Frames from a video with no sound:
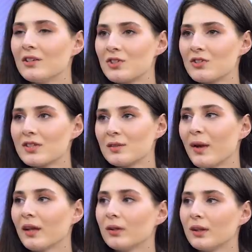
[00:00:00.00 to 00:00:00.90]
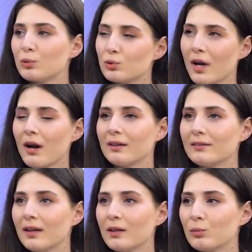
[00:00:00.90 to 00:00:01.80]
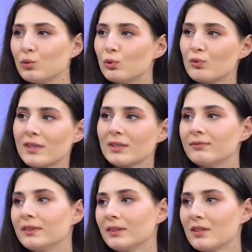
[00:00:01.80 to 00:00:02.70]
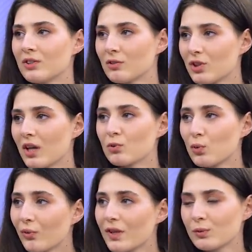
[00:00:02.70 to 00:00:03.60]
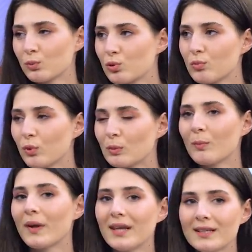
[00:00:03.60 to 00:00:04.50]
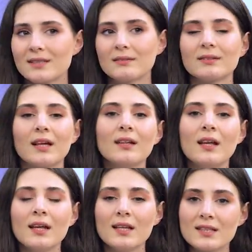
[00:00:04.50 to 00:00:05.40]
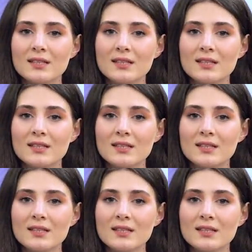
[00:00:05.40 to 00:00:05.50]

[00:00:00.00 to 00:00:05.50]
Açıkçası ben e, bu tarihte bütün sınıfların açılacağını çok fazla düşünmüyorum ama en azından e,